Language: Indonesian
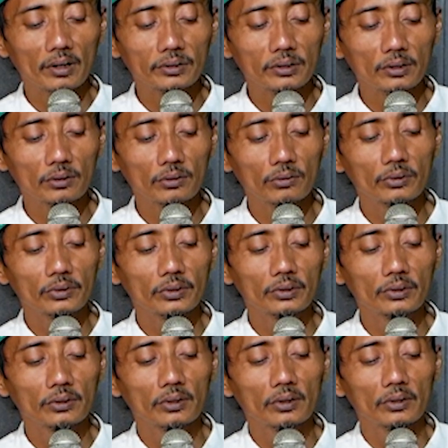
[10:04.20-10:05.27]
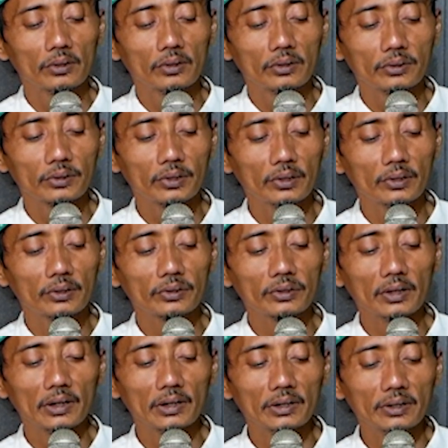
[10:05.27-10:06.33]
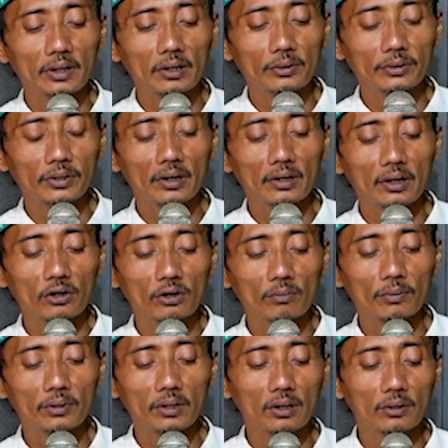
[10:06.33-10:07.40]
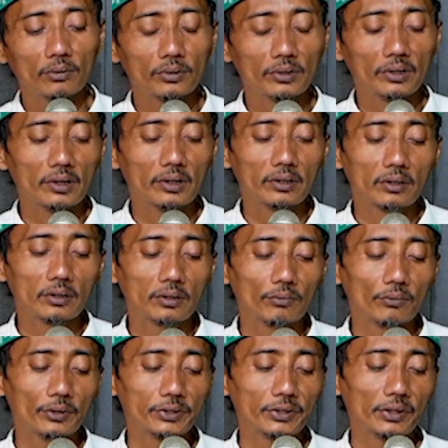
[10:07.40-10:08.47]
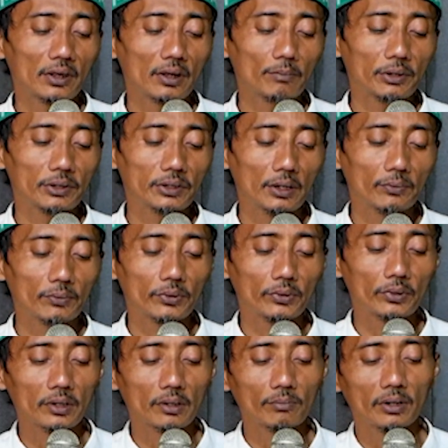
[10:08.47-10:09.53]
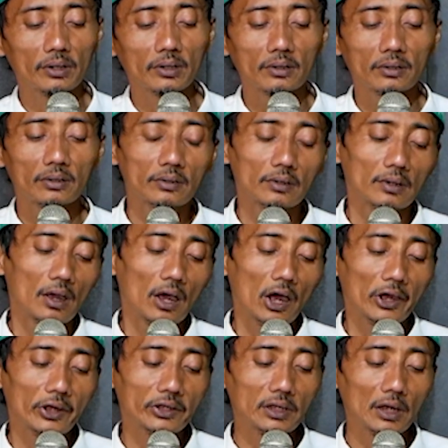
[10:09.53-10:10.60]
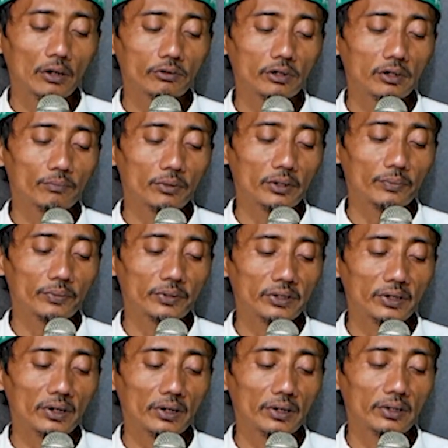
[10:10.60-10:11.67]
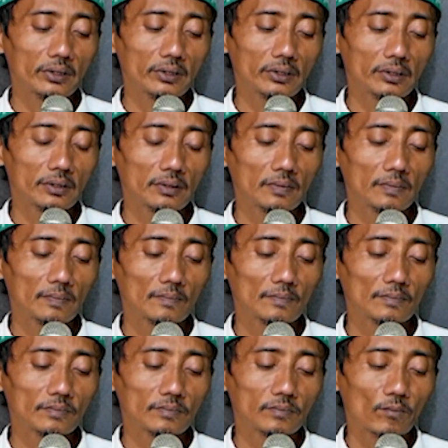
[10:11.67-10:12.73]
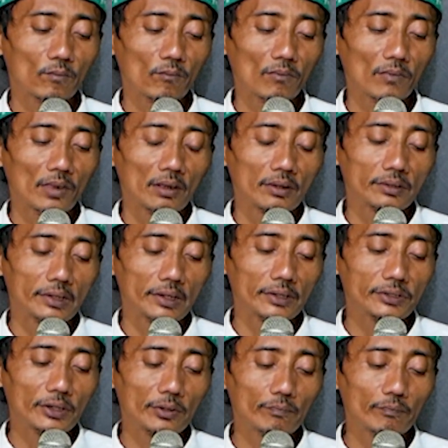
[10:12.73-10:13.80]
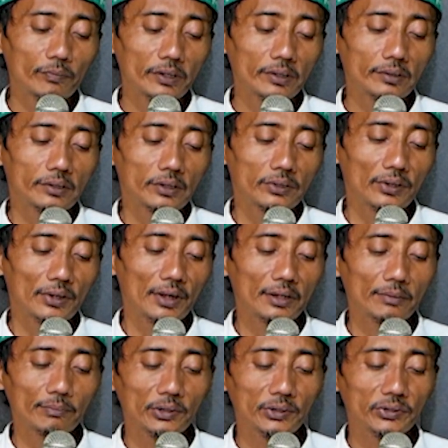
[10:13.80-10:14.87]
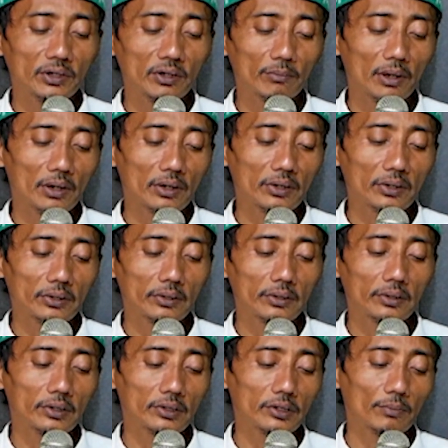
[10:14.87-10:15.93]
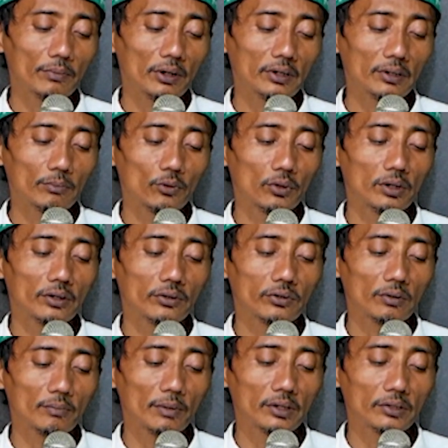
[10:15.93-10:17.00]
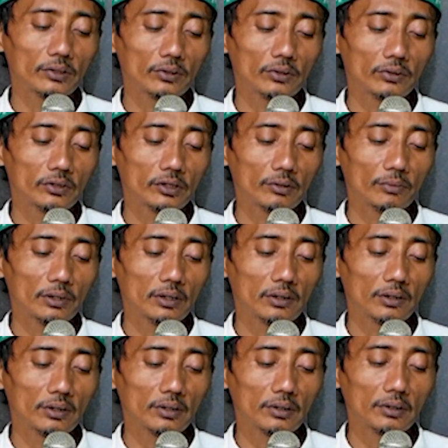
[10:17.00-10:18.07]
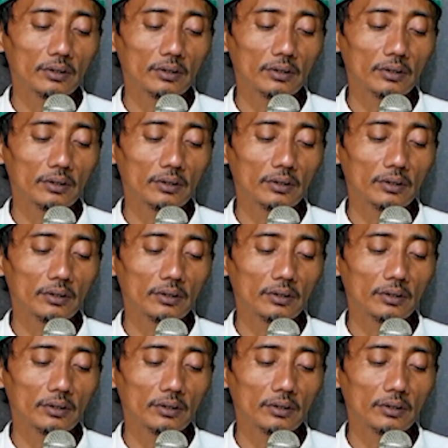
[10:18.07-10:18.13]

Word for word: teguh de talin Allah Ta'ala ropan Al-Quran wajna bi tafuruki ben ajawin perpecahan ya aja sampai tetilan pesa namarkana natabaki bulan Ramadan ada markana